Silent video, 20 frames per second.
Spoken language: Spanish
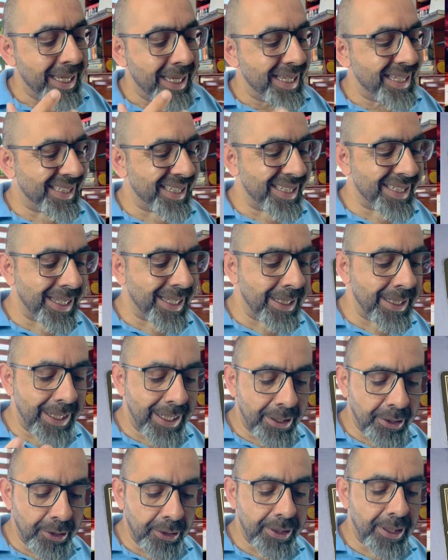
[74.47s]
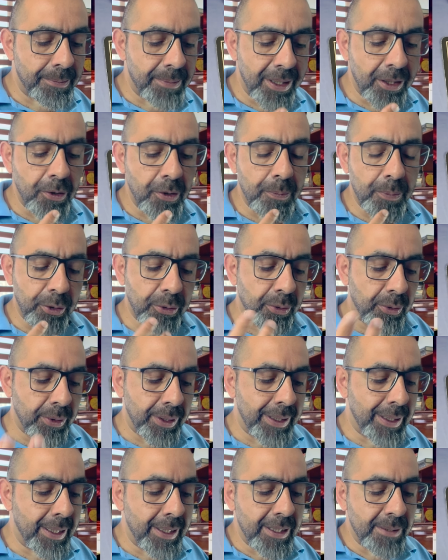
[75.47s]
estás generando también
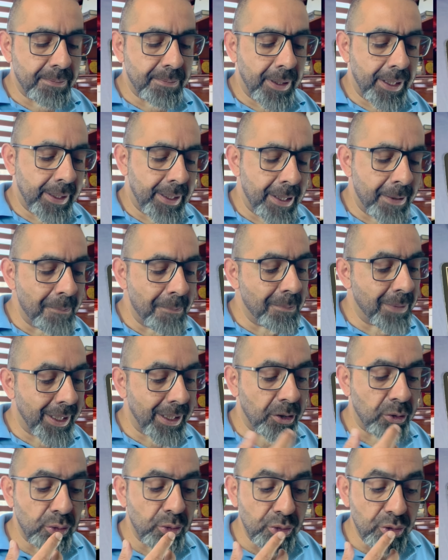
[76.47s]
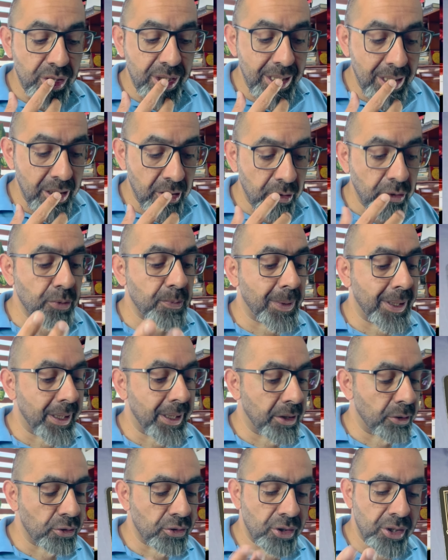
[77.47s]
oportunidades. ¿Para quién? Para tus hijos,
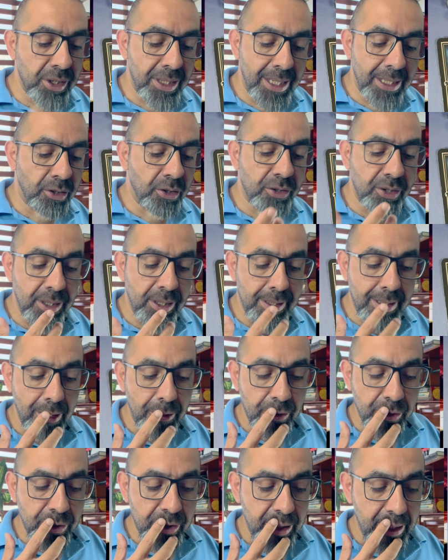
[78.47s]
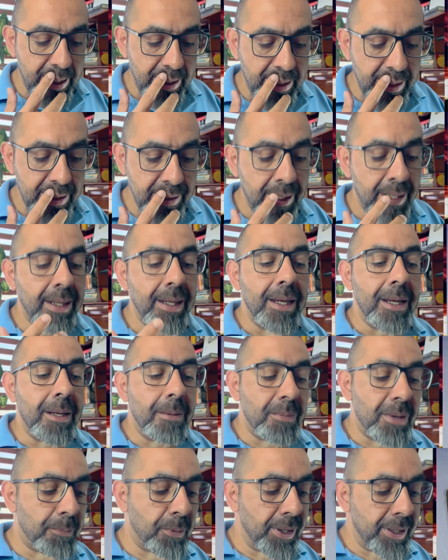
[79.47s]
para tus nietos, si es que los tienes.
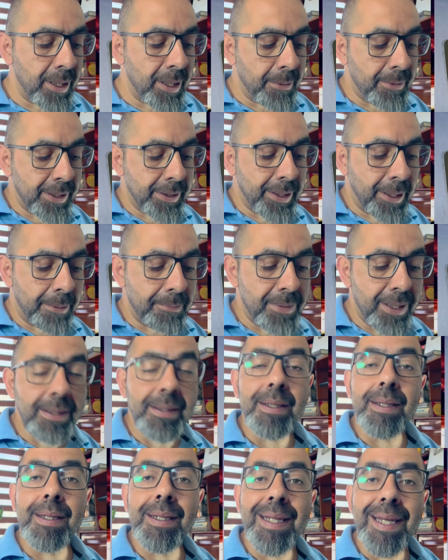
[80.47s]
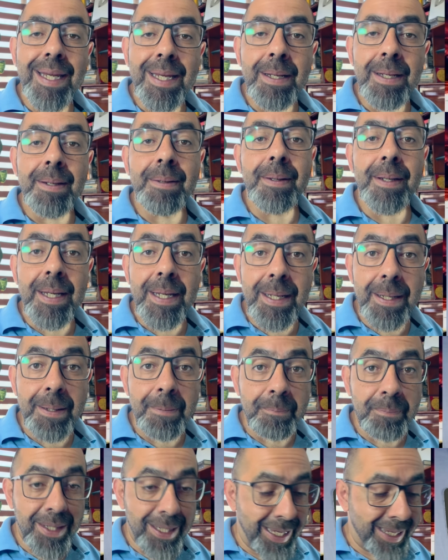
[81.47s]
Me puede hablar también de
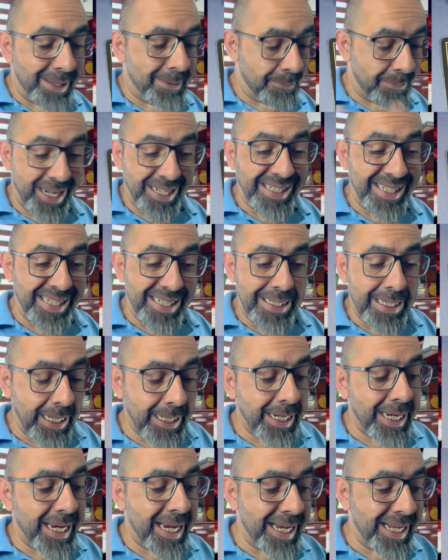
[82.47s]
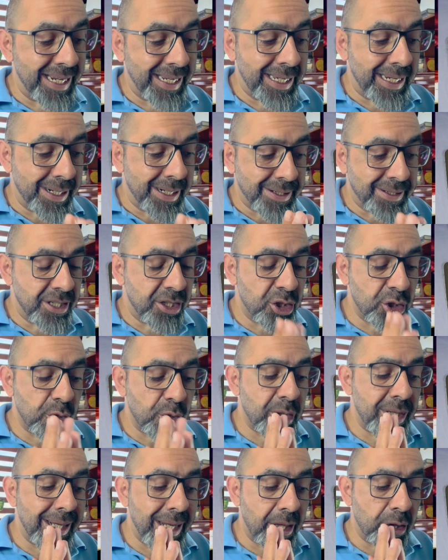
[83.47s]
em, eh, practicar el
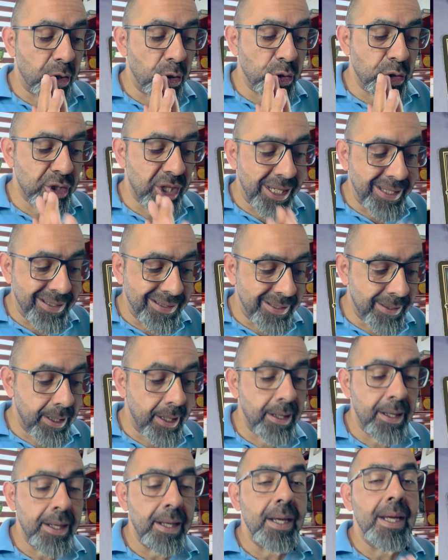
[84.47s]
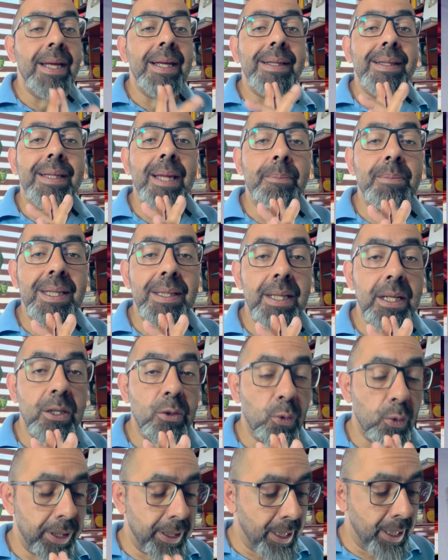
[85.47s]
ejercicio de la docencia, también del
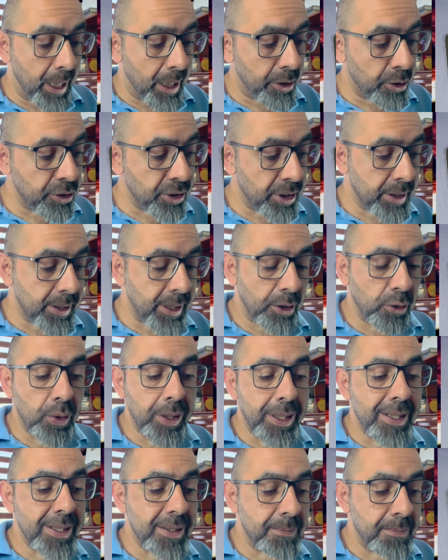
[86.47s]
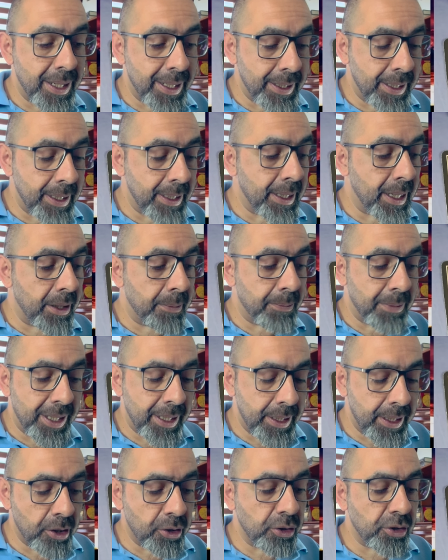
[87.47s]
cuidado, si es que tú eres médica,
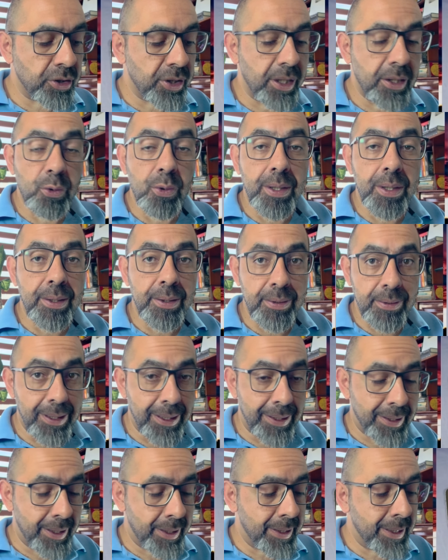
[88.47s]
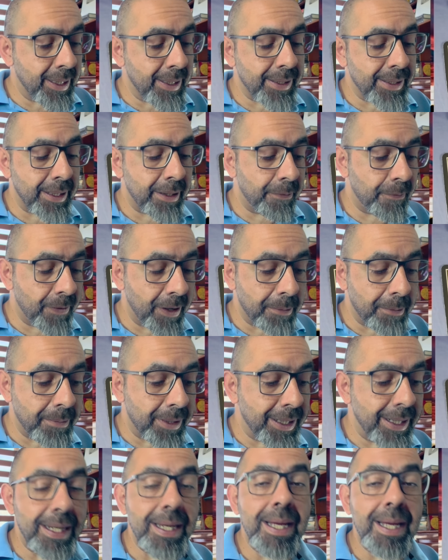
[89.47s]
médico, si tú te dedicas a la enfermedad